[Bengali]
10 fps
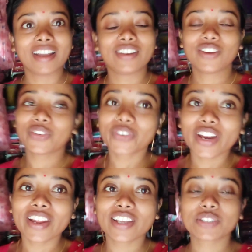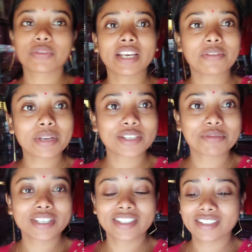হ্যালো ফ্রেন্ডস ওয়েলকাম ব্যাক
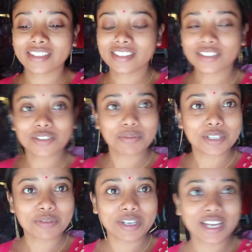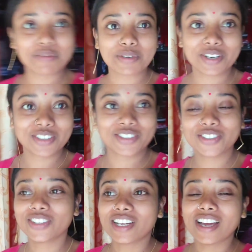টু মাই চ্যানেল তো তোমরা সবাই কেমন
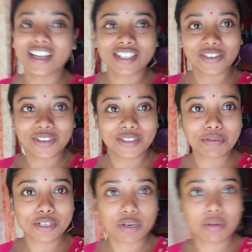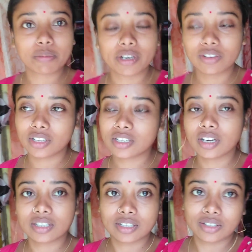আছো আশা করি তোমরা সবাই ভালো
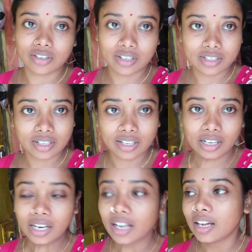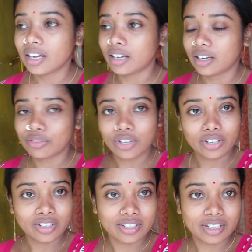আছো আর আজকে সকাল সকাল
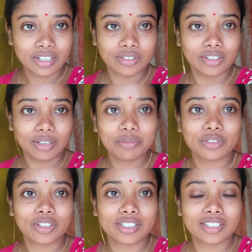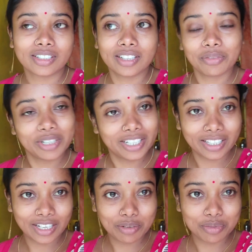ব্লগটা স্টার্ট করলাম তো আজকে
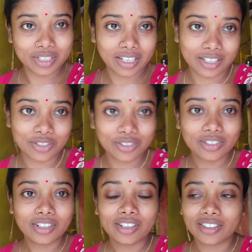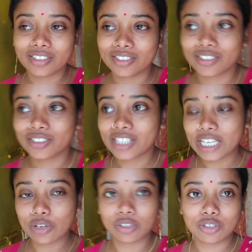থামনেলটা দেখি বুঝে গেছো তো
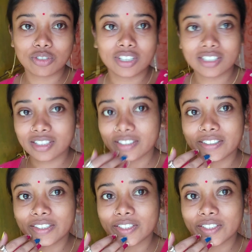কি হতে চলেছে